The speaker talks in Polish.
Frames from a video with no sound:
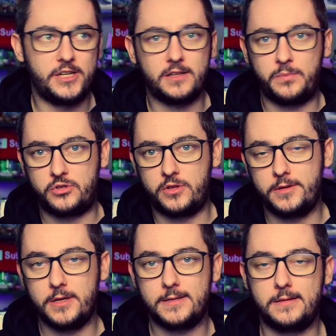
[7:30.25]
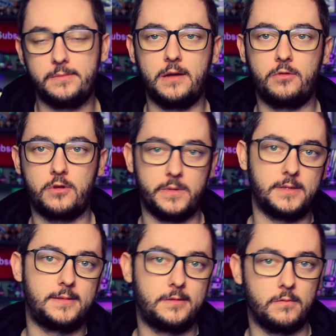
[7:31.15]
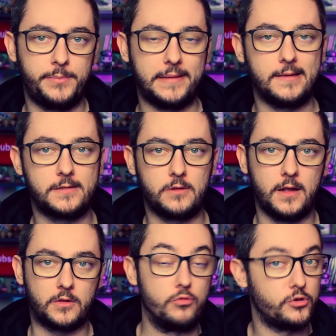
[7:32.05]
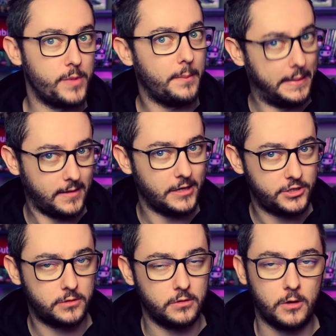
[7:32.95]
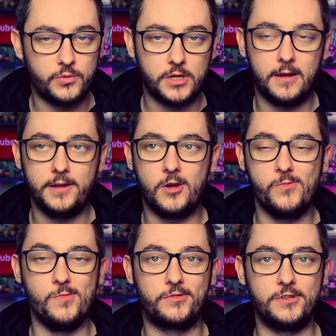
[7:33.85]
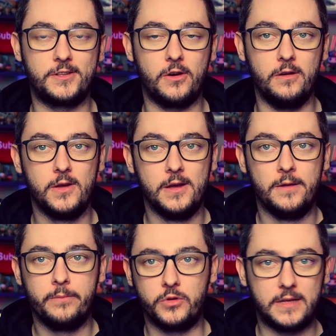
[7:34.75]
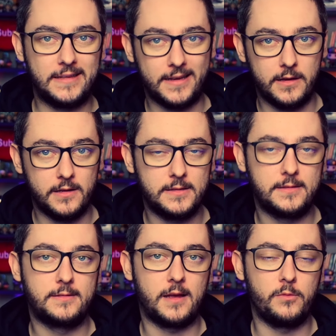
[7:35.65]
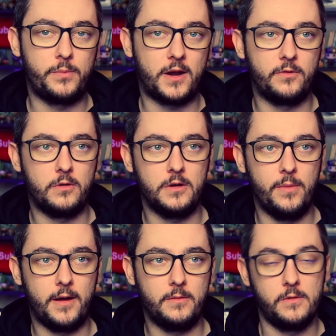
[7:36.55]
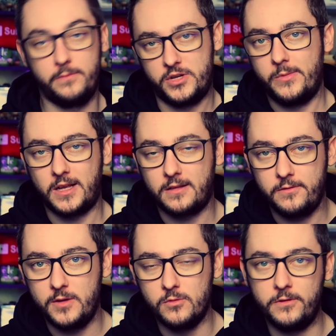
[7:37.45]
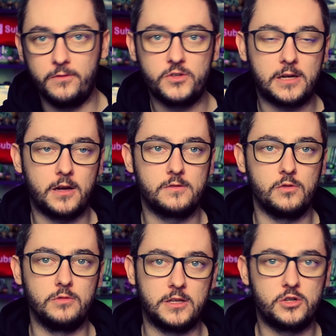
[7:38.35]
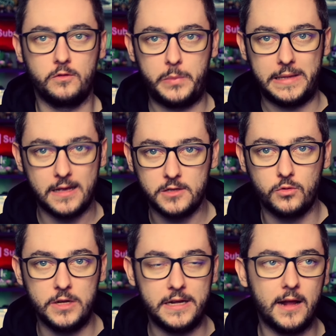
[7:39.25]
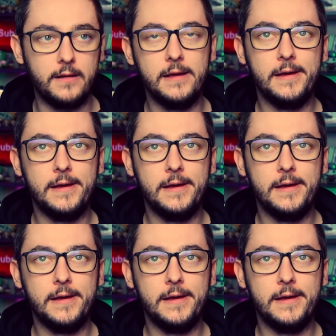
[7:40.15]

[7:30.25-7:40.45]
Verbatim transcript: dziad po 40 miał romans z tą 15-latką, już miała 15, to dobrze dla niego mimo wszystko, bo tutaj takie jest samo prawo chyba, przynajmniej tak ten film mówi w Czechach, co u nas, że od 15 legal,